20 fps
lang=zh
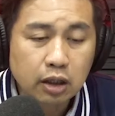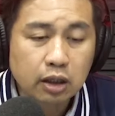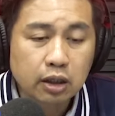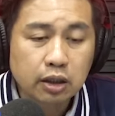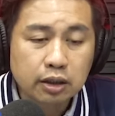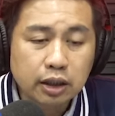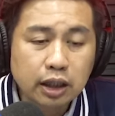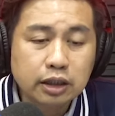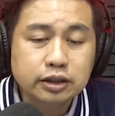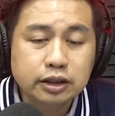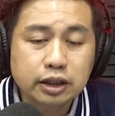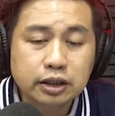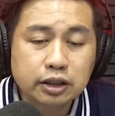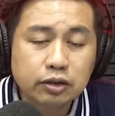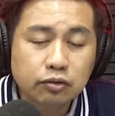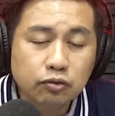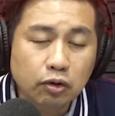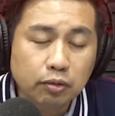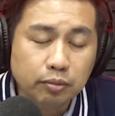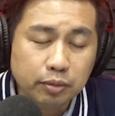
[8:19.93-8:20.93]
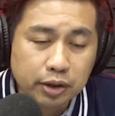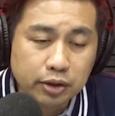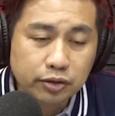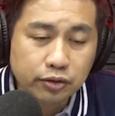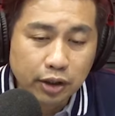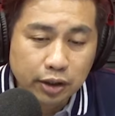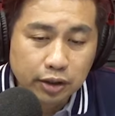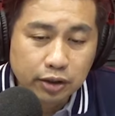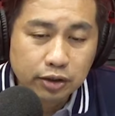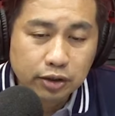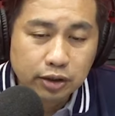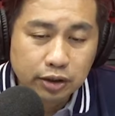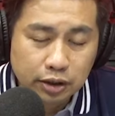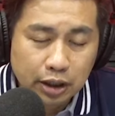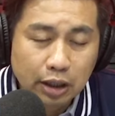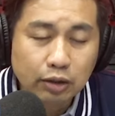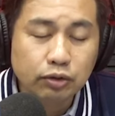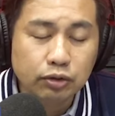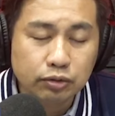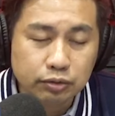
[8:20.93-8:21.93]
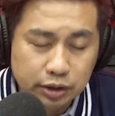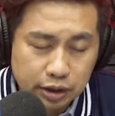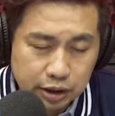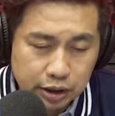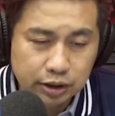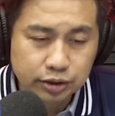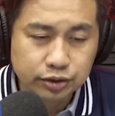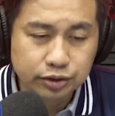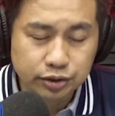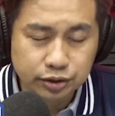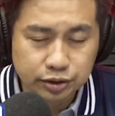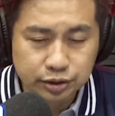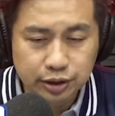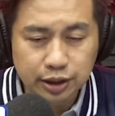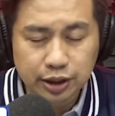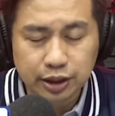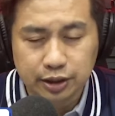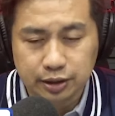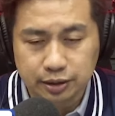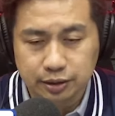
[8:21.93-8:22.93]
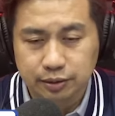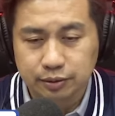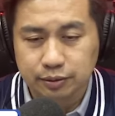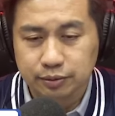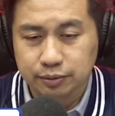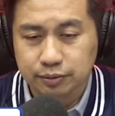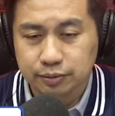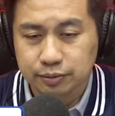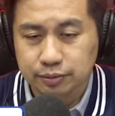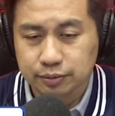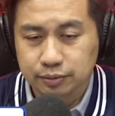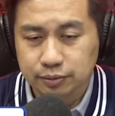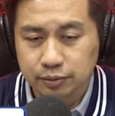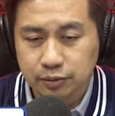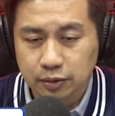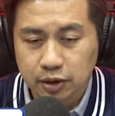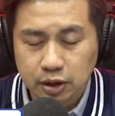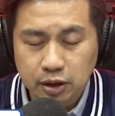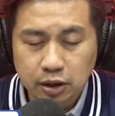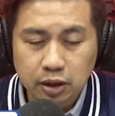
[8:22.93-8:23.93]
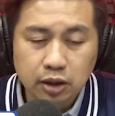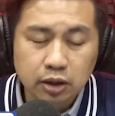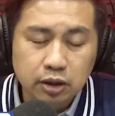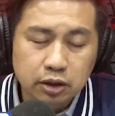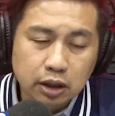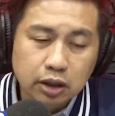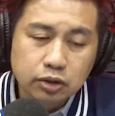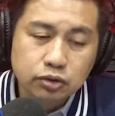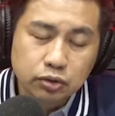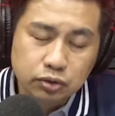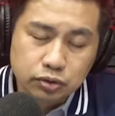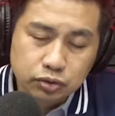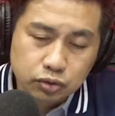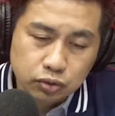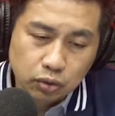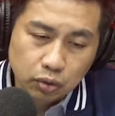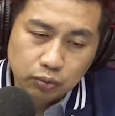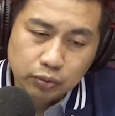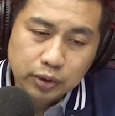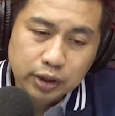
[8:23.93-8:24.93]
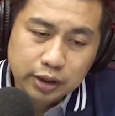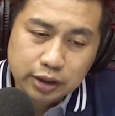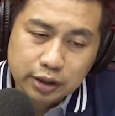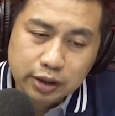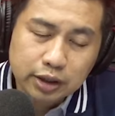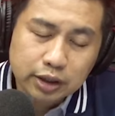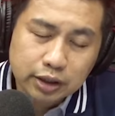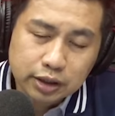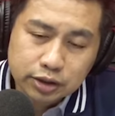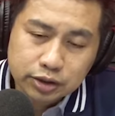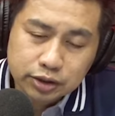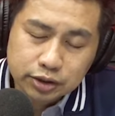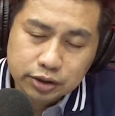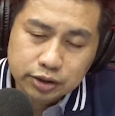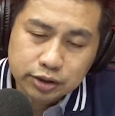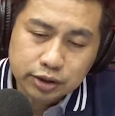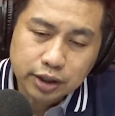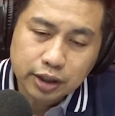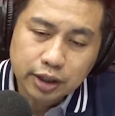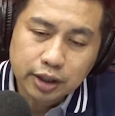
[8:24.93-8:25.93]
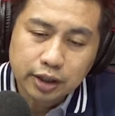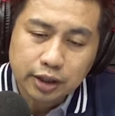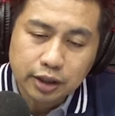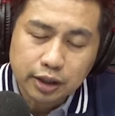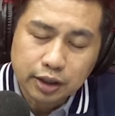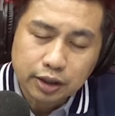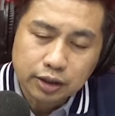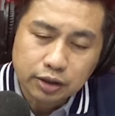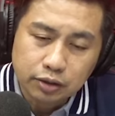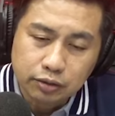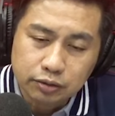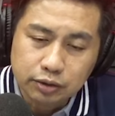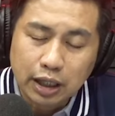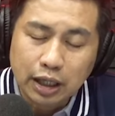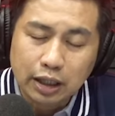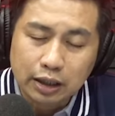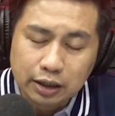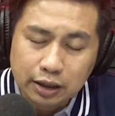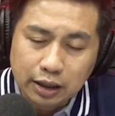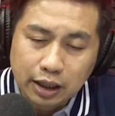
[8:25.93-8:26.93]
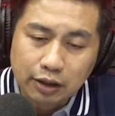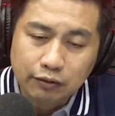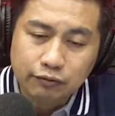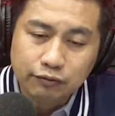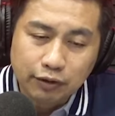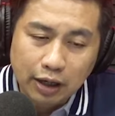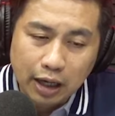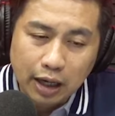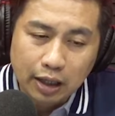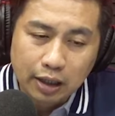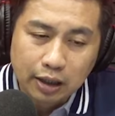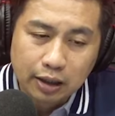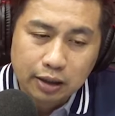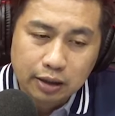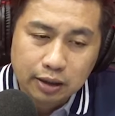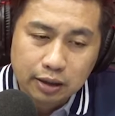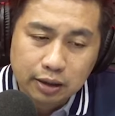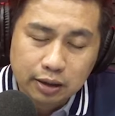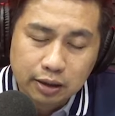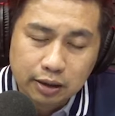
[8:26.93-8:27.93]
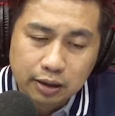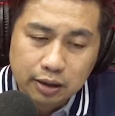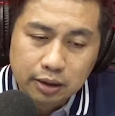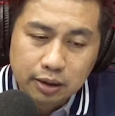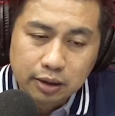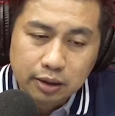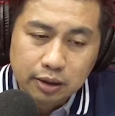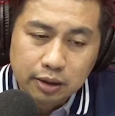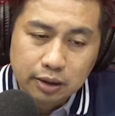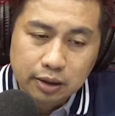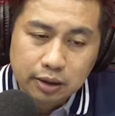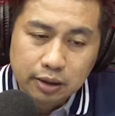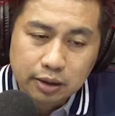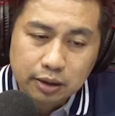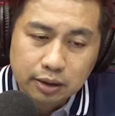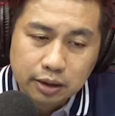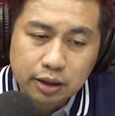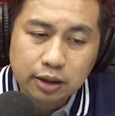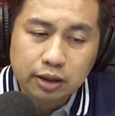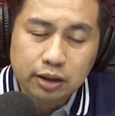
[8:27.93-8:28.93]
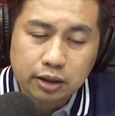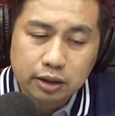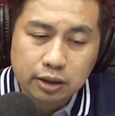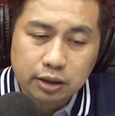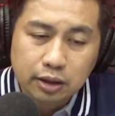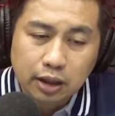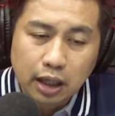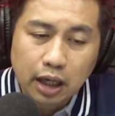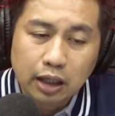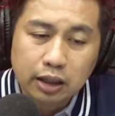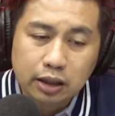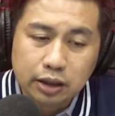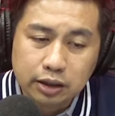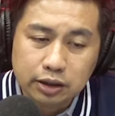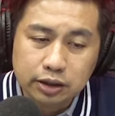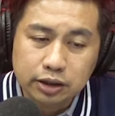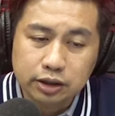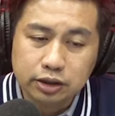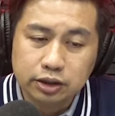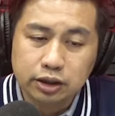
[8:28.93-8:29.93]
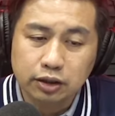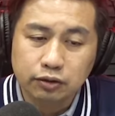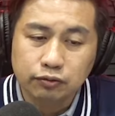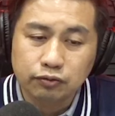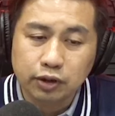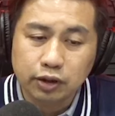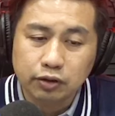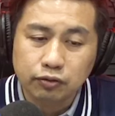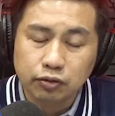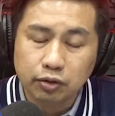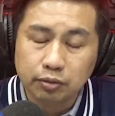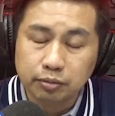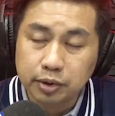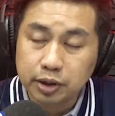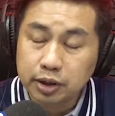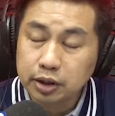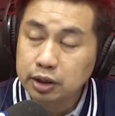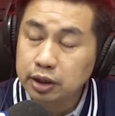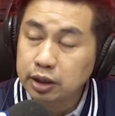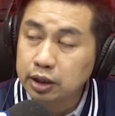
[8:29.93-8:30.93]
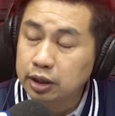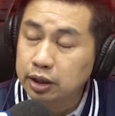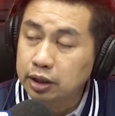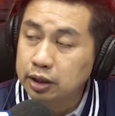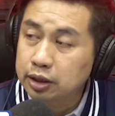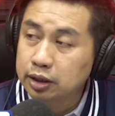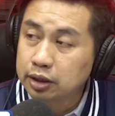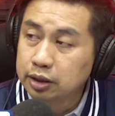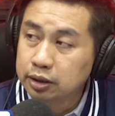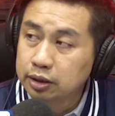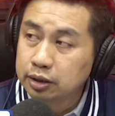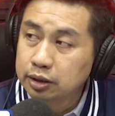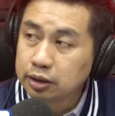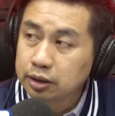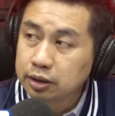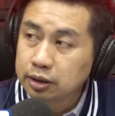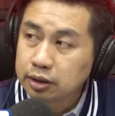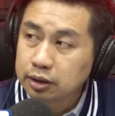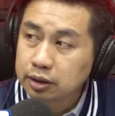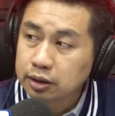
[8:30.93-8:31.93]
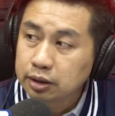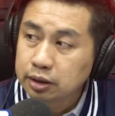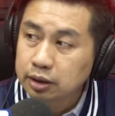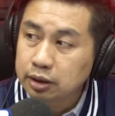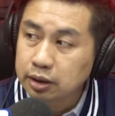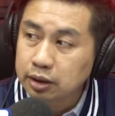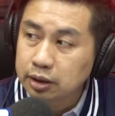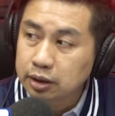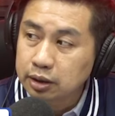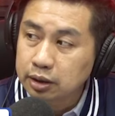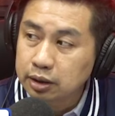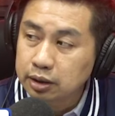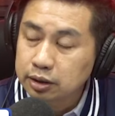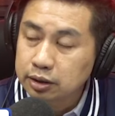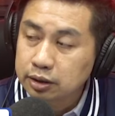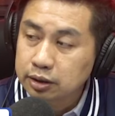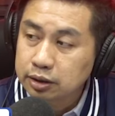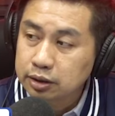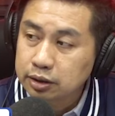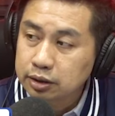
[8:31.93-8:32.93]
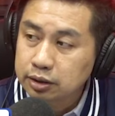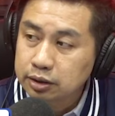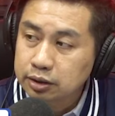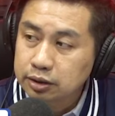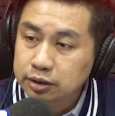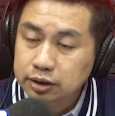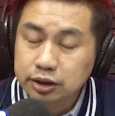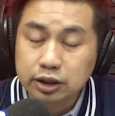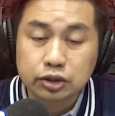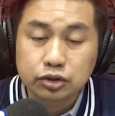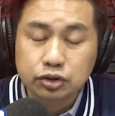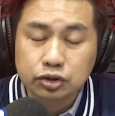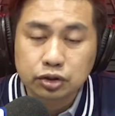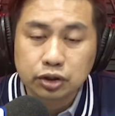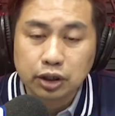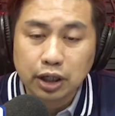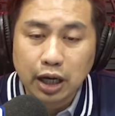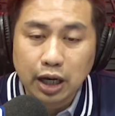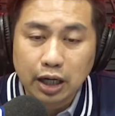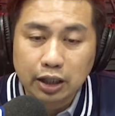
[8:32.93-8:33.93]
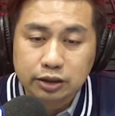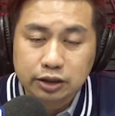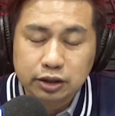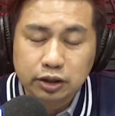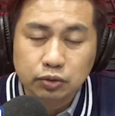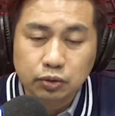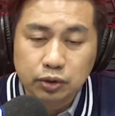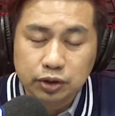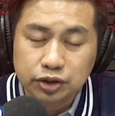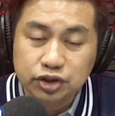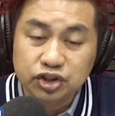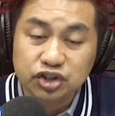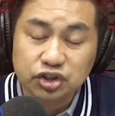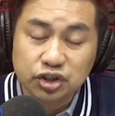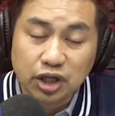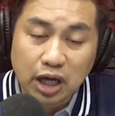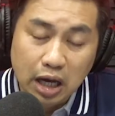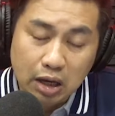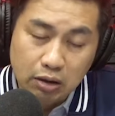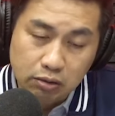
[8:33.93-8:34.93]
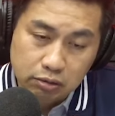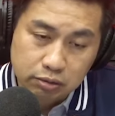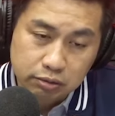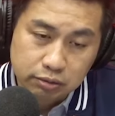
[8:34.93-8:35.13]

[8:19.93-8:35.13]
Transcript: 他建议我们人要有第二事业。他所所谓的第二事业呢，有两个看法：一，它可以成为我们的呃兴趣啊、生活的嗜好，